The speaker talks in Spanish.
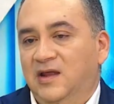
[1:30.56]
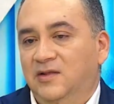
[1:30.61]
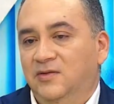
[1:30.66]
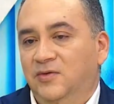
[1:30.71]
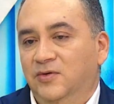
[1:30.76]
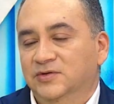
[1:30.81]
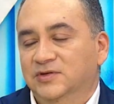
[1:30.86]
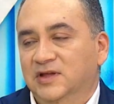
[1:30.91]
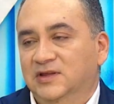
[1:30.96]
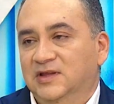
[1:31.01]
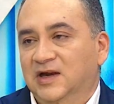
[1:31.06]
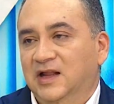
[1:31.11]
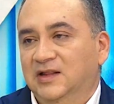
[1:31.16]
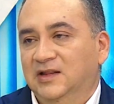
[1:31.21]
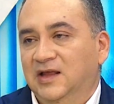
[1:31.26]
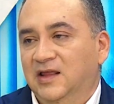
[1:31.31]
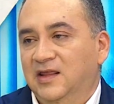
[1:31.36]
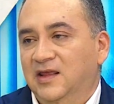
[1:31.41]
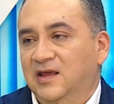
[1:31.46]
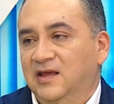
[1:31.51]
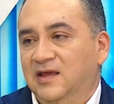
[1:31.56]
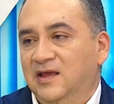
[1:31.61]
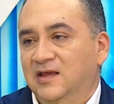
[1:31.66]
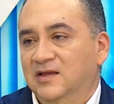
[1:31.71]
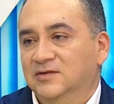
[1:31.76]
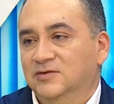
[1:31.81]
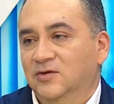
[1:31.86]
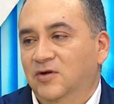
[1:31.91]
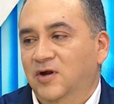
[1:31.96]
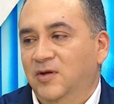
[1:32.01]
no se trata de
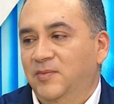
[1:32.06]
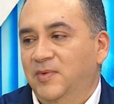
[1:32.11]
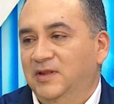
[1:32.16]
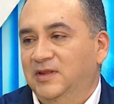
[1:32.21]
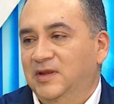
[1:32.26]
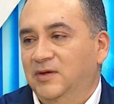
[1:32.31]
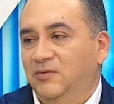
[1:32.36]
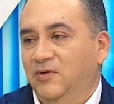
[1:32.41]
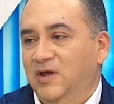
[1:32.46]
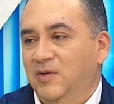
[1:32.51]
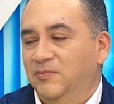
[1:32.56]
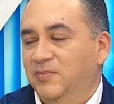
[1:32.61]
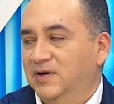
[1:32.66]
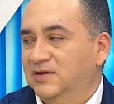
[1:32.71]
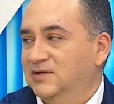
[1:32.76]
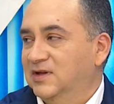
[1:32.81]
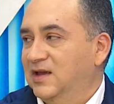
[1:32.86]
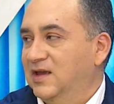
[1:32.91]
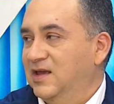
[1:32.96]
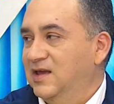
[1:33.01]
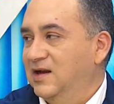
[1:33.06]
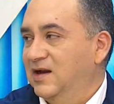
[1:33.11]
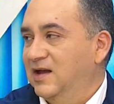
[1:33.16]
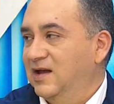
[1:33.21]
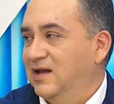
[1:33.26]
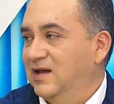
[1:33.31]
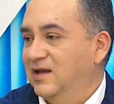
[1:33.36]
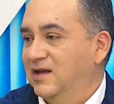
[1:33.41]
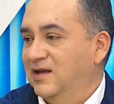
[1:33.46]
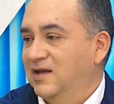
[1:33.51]
que solamente voy a perseguir
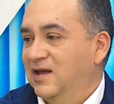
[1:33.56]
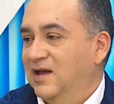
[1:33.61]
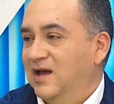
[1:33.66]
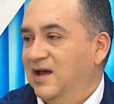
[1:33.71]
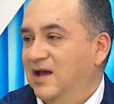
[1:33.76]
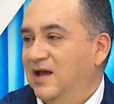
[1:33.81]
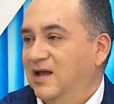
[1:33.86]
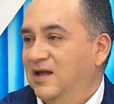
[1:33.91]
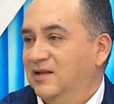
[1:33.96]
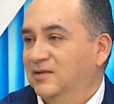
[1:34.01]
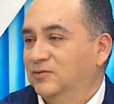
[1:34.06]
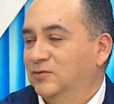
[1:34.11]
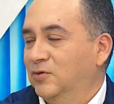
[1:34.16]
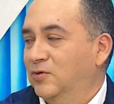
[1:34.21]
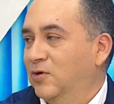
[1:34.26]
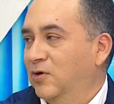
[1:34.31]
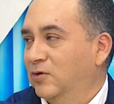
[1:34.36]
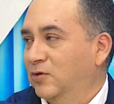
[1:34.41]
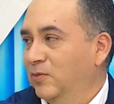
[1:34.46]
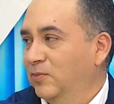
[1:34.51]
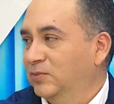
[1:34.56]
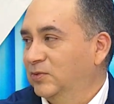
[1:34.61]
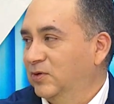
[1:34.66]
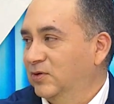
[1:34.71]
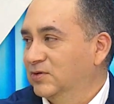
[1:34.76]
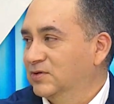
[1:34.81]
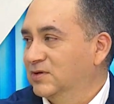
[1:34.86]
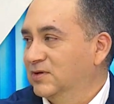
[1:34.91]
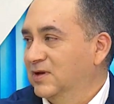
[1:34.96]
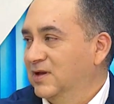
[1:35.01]
a, tus
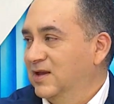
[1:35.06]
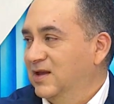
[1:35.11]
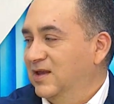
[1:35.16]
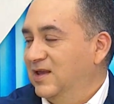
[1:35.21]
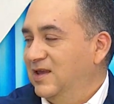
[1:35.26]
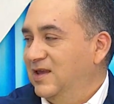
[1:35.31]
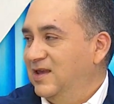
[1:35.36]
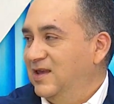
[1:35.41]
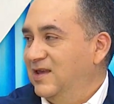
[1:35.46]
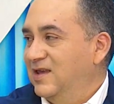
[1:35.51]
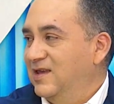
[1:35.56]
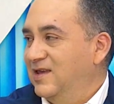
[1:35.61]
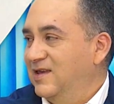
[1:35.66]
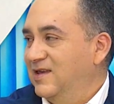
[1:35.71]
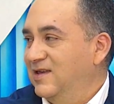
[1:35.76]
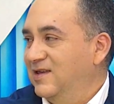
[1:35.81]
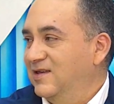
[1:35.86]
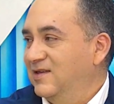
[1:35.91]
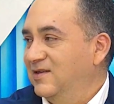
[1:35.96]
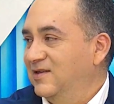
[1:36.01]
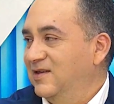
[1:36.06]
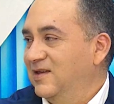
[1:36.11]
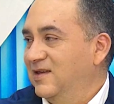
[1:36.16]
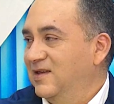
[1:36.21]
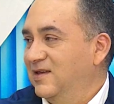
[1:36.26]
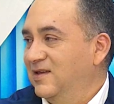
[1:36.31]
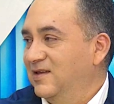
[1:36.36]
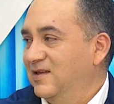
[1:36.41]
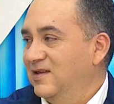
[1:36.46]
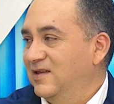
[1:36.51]
corruptos y, a los
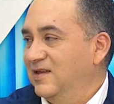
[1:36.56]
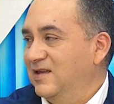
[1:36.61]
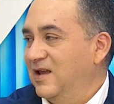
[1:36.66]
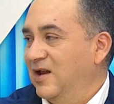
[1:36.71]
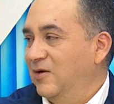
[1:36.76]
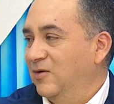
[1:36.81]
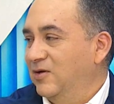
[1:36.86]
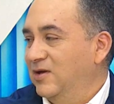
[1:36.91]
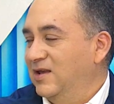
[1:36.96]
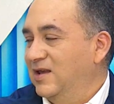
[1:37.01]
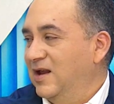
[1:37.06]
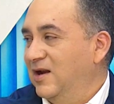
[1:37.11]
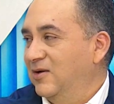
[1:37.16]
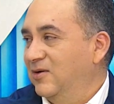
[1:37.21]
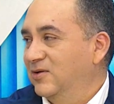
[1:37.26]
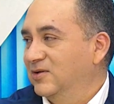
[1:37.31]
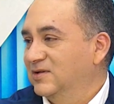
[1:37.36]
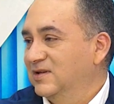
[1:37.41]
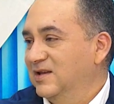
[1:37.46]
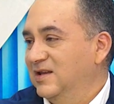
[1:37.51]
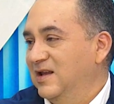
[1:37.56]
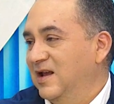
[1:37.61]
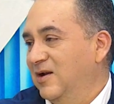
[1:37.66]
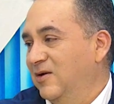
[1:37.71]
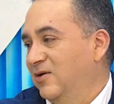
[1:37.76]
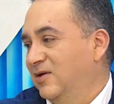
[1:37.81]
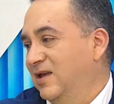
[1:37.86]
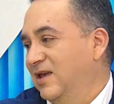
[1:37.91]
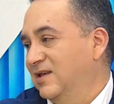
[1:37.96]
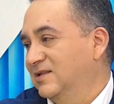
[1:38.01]
míos no. Y a, los, y a
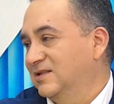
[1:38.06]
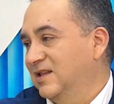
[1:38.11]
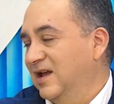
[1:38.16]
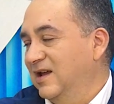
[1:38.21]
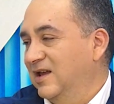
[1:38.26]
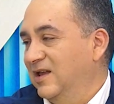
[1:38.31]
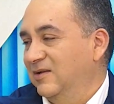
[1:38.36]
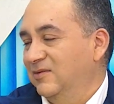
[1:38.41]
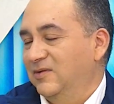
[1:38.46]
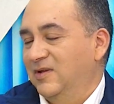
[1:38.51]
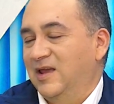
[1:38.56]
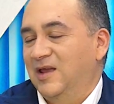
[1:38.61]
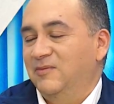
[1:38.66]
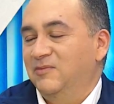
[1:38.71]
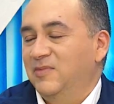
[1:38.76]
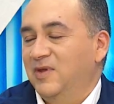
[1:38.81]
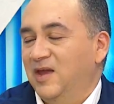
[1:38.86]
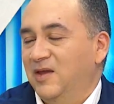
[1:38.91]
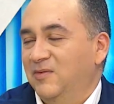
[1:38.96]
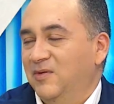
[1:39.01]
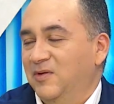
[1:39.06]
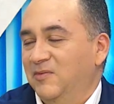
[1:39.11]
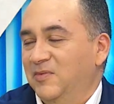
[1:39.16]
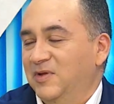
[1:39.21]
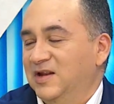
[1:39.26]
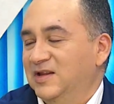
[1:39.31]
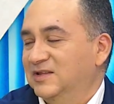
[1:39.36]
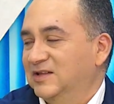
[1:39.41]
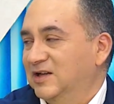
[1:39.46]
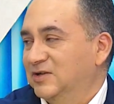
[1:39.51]
los que están en, en,
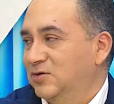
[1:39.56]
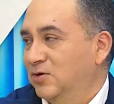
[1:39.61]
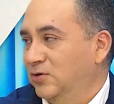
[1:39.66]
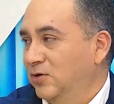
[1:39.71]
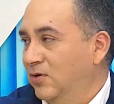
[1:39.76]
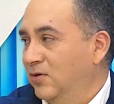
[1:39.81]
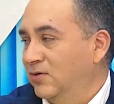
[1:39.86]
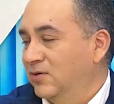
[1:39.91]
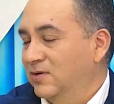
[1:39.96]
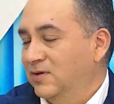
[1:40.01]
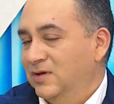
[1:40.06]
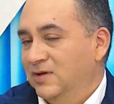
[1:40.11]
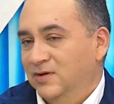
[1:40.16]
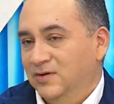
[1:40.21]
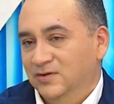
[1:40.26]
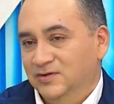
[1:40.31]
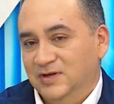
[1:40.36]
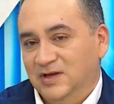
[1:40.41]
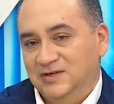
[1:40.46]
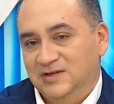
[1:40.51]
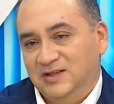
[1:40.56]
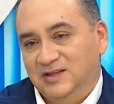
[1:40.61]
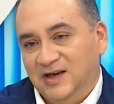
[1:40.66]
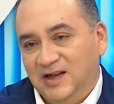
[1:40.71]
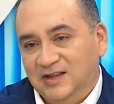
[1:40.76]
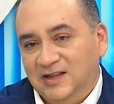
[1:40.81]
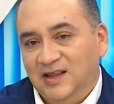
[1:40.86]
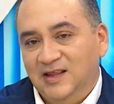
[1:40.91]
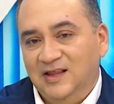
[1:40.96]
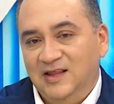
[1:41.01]
administración no. O sea, se
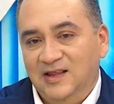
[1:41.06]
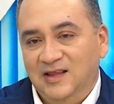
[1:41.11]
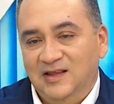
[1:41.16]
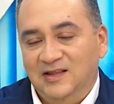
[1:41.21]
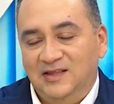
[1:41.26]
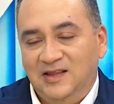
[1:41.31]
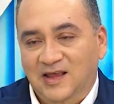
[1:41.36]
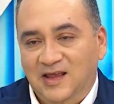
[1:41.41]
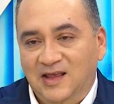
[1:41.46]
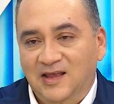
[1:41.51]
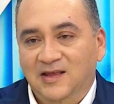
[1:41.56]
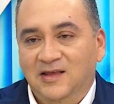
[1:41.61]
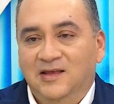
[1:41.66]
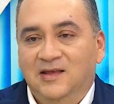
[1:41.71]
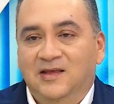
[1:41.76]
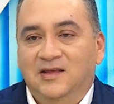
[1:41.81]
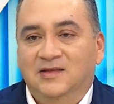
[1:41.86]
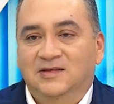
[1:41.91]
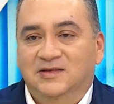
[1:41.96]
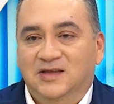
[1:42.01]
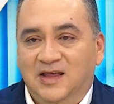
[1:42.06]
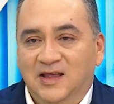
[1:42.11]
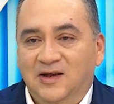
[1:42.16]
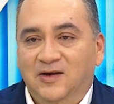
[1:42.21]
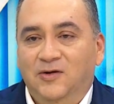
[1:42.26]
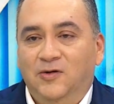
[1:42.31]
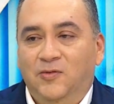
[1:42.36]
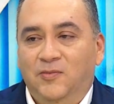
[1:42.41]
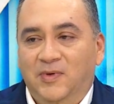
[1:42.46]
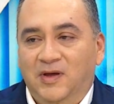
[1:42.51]
trata de, de
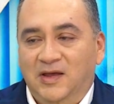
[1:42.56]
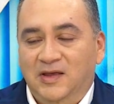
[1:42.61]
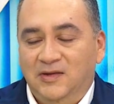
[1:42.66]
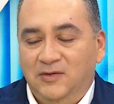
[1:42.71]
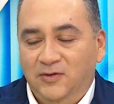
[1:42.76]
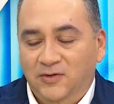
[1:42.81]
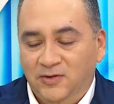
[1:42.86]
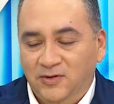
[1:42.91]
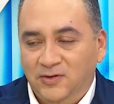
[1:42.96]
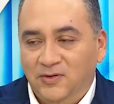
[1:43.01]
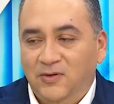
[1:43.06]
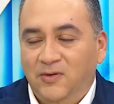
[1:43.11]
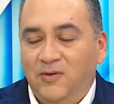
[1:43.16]
ser lo mayor